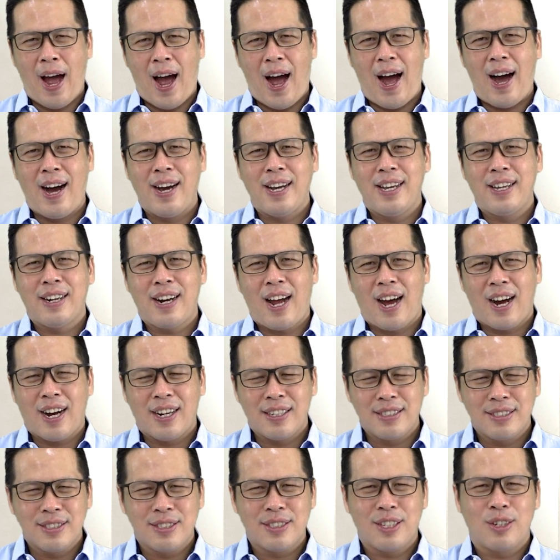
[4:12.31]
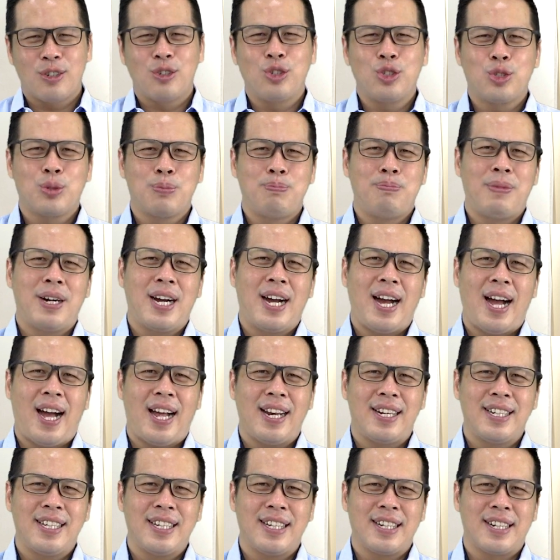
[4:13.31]
Air akan terus
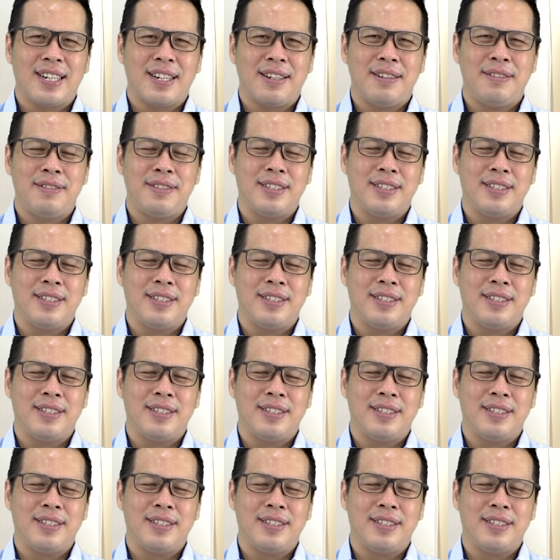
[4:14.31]
mengalir